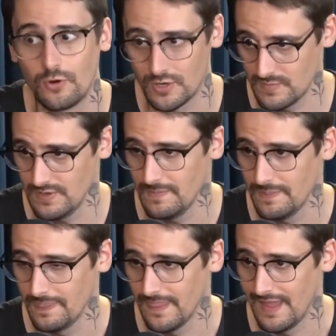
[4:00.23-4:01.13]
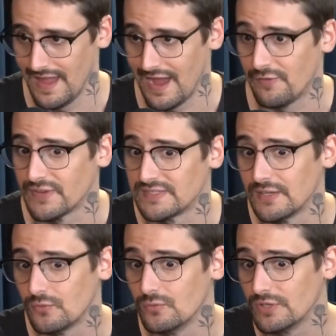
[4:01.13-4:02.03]
forma a
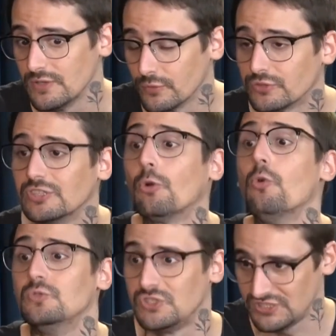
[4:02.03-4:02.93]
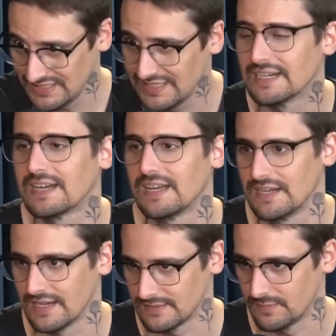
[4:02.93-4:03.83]
fazer com que você consiga
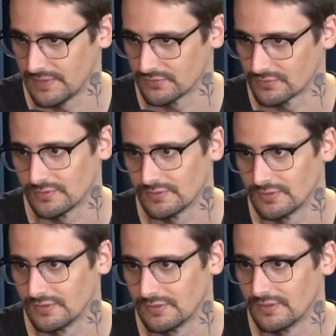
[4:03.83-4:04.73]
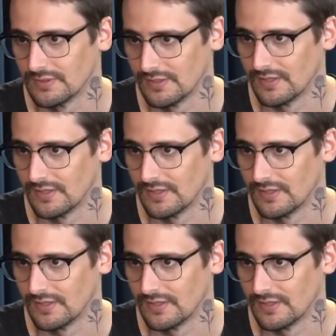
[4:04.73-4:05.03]
carregar esse peso. Sim.